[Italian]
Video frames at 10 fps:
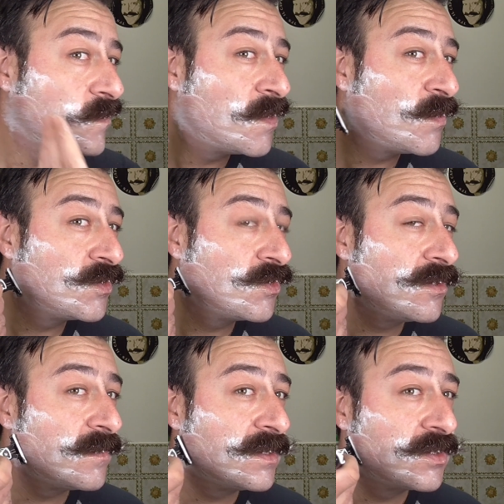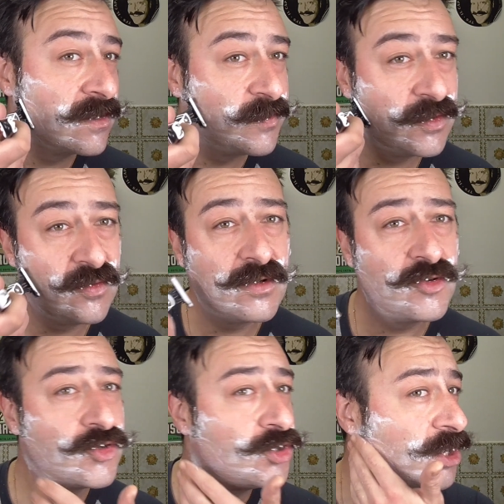Dopo questo video penso che per due o
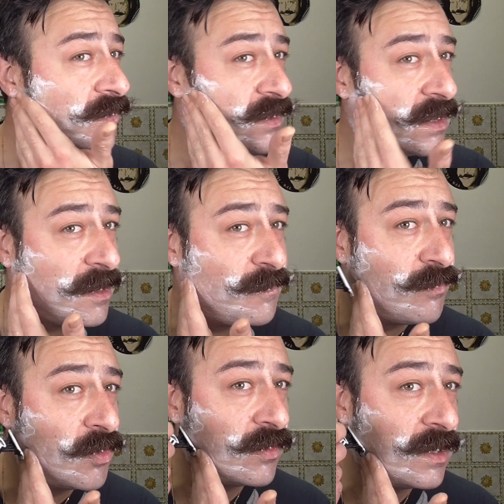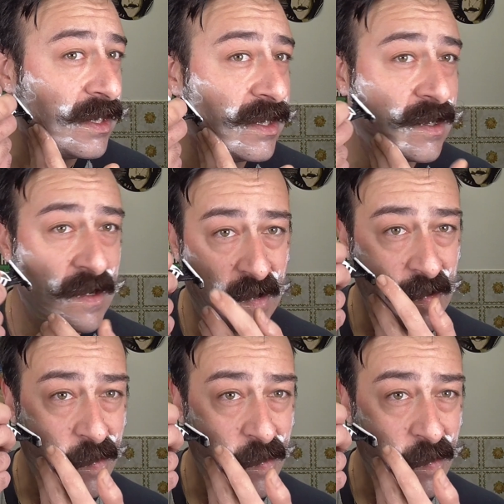tre giorni ci avrò delle bolle